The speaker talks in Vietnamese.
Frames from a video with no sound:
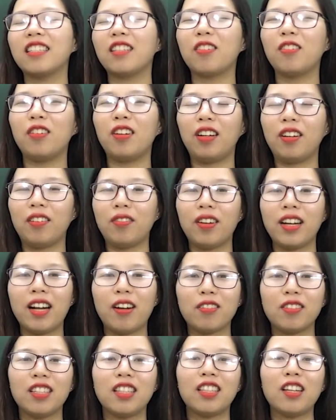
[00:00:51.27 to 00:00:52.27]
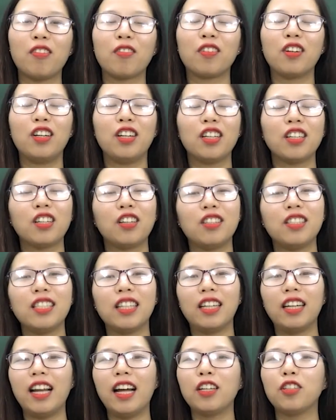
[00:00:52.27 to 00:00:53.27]
của văn học dân tộc, đó
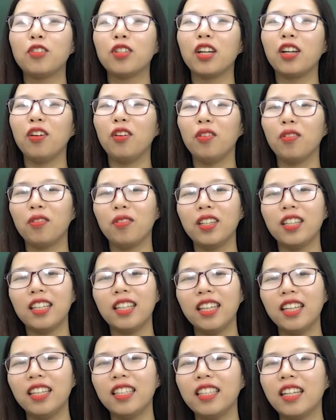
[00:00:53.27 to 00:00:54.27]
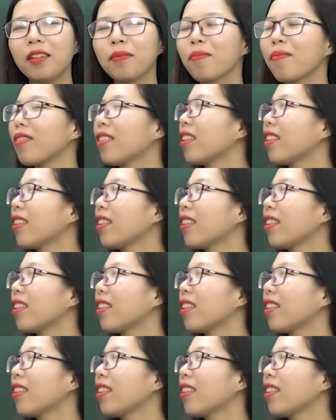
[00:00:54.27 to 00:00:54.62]
chính là truyện Lục Vân Tiên nhé.